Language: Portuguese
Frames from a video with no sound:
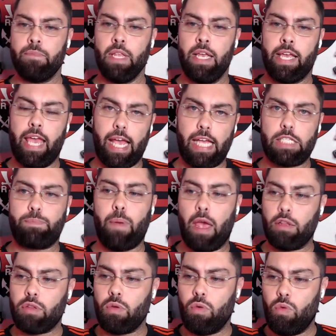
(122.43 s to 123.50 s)
que
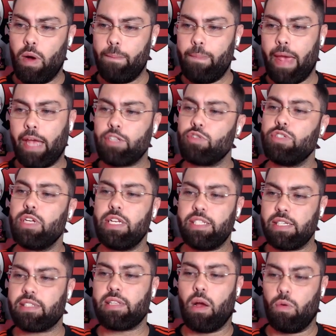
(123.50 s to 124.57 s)
respeitam o ambiente onde eles
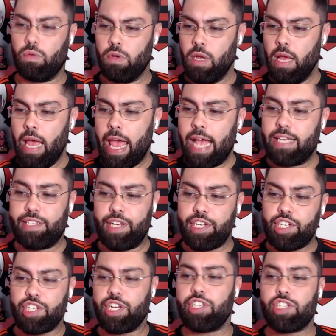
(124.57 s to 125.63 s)
estão.
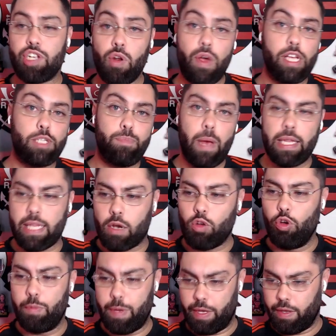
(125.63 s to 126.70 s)
Existe gente que não respeita
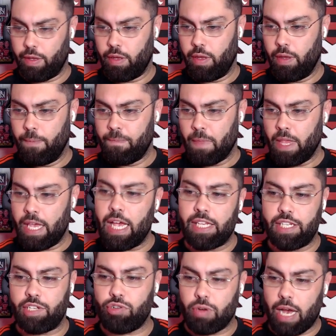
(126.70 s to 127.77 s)
clube. E
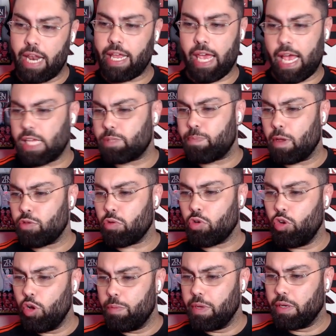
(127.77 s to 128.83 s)
existe o cara que respeita o
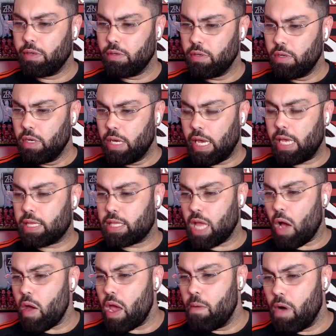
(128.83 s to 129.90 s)
clube.
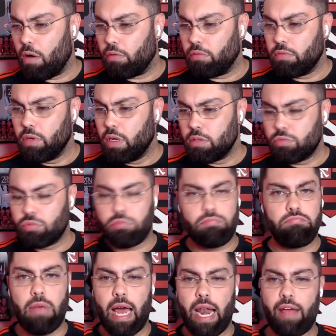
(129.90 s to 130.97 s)
Então, irmão,
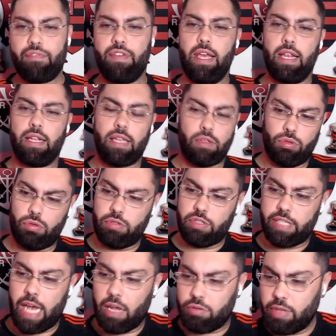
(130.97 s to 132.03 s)
maravilha, tá tudo
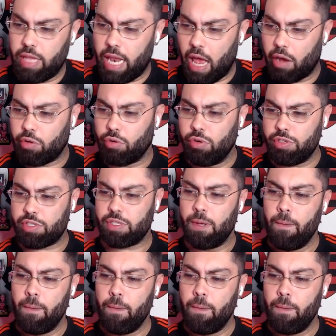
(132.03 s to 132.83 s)
certo, De La Cruz